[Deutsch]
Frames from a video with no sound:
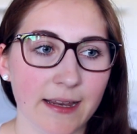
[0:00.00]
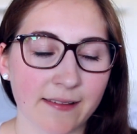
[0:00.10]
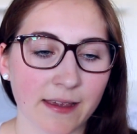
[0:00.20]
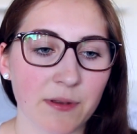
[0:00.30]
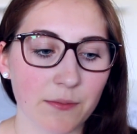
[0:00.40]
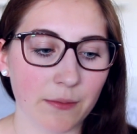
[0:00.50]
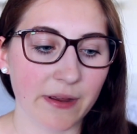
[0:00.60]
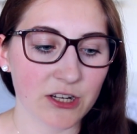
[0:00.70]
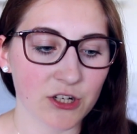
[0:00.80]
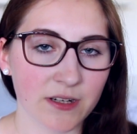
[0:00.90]
es gibt immer
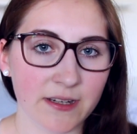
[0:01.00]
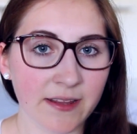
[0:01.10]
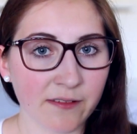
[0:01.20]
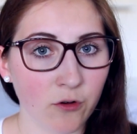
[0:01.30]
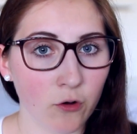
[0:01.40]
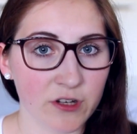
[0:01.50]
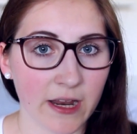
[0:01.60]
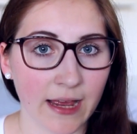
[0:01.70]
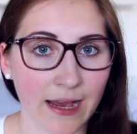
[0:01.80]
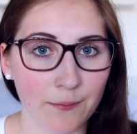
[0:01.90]
Menschen, die diese
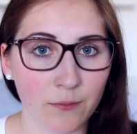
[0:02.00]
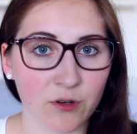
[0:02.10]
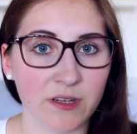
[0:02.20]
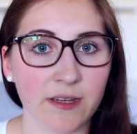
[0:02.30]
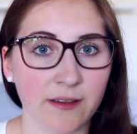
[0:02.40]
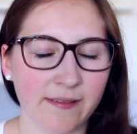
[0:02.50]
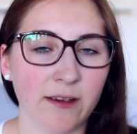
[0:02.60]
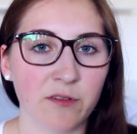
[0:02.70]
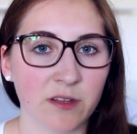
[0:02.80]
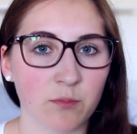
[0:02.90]
Vorurteile haben und die
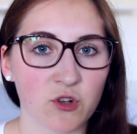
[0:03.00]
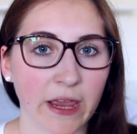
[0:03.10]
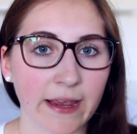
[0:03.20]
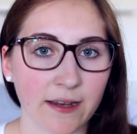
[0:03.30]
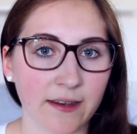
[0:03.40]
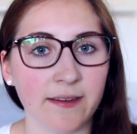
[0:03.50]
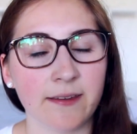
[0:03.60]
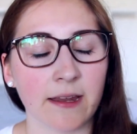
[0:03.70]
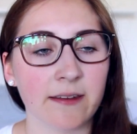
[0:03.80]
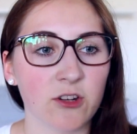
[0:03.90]
sie auf dich beschränken, die
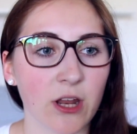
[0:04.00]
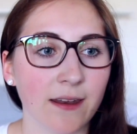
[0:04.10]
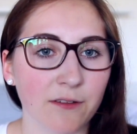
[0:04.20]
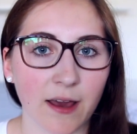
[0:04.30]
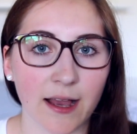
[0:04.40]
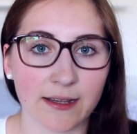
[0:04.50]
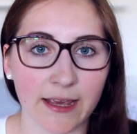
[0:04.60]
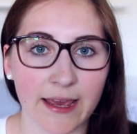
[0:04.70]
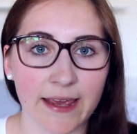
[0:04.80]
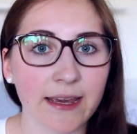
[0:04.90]
dich dann ständig fragen,
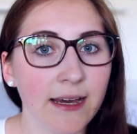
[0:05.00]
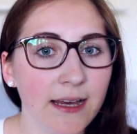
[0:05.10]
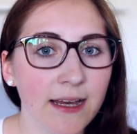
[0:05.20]
ja, hey,